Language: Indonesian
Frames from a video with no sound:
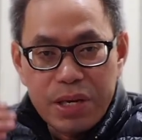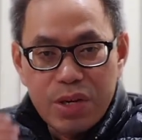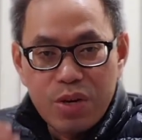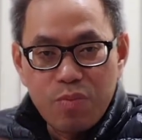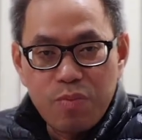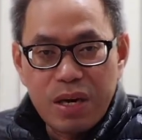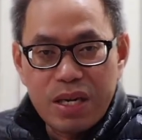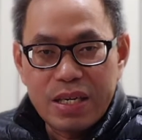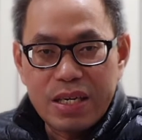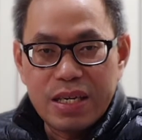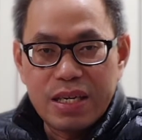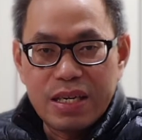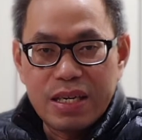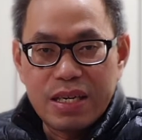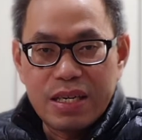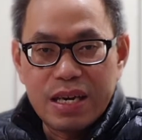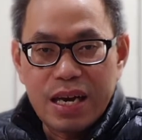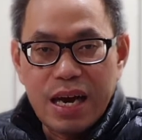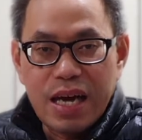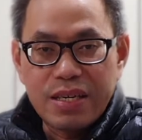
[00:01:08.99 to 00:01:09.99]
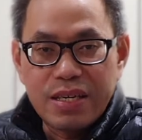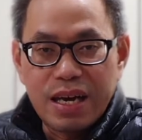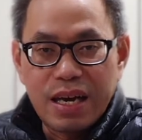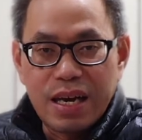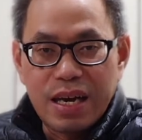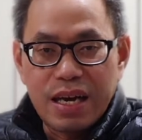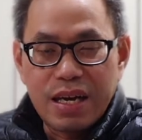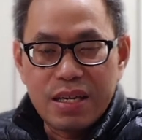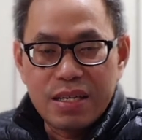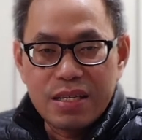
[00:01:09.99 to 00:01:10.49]
kehidupan ini
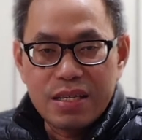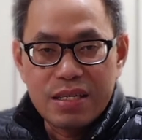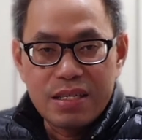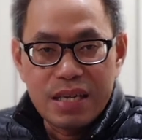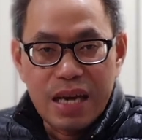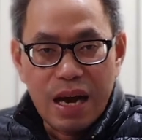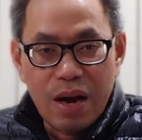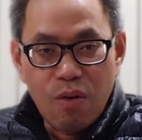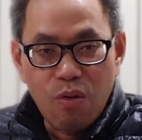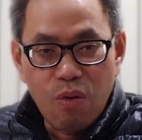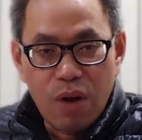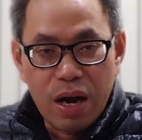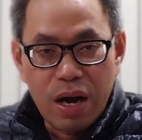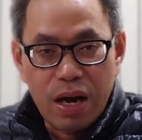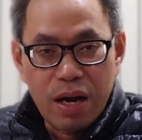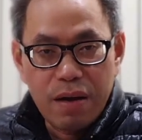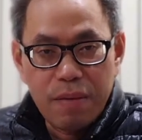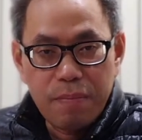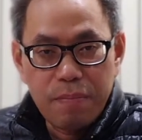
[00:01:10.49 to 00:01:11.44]
adalah nyawa